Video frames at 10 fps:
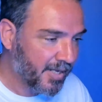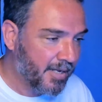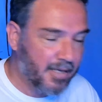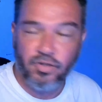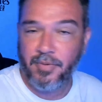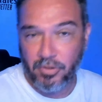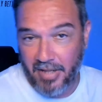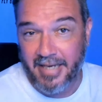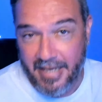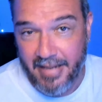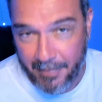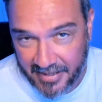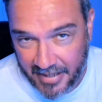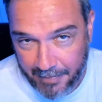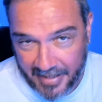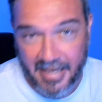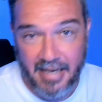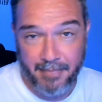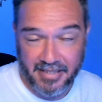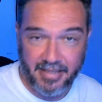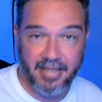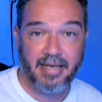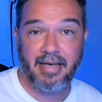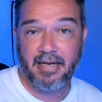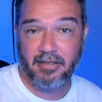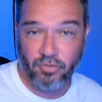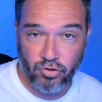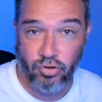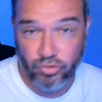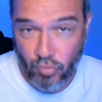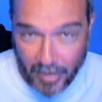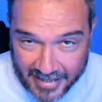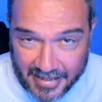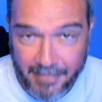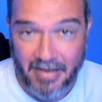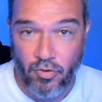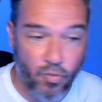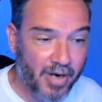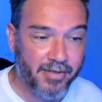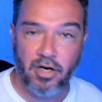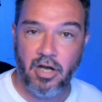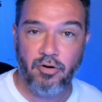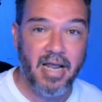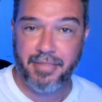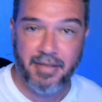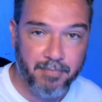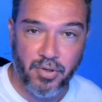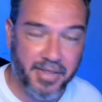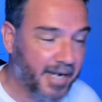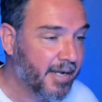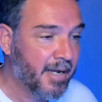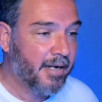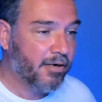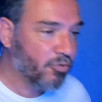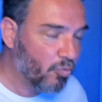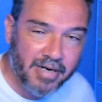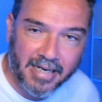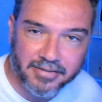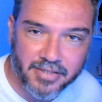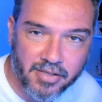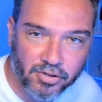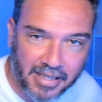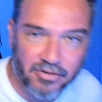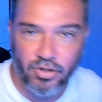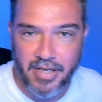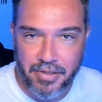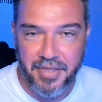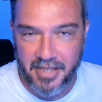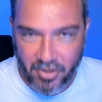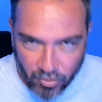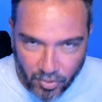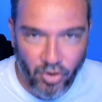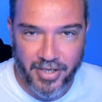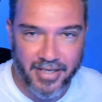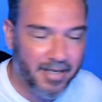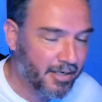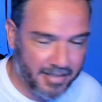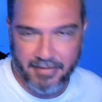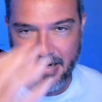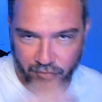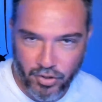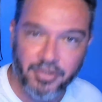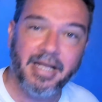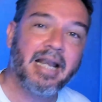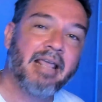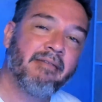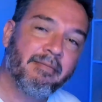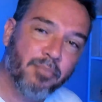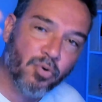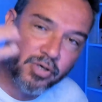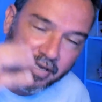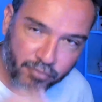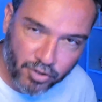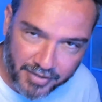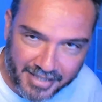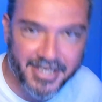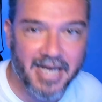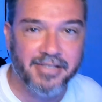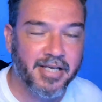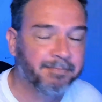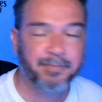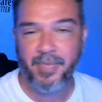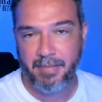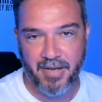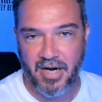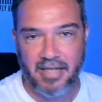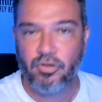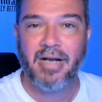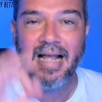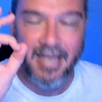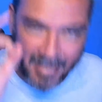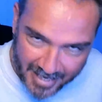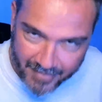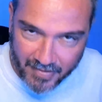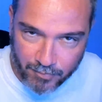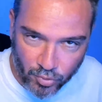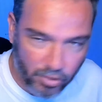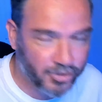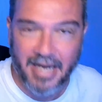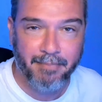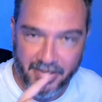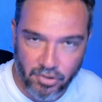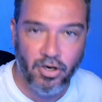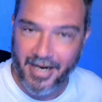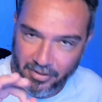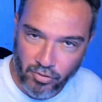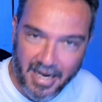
sobre todo aquí, de la parte de España, la parte de todos los culés que van con Guardiola hoy al 100%, nunca han sido tanto del City como hoy. Y ya fueron del Liverpool, ya fueron del Chelsea pero ahora toca Liverpool, o sea, perdón, ahora toca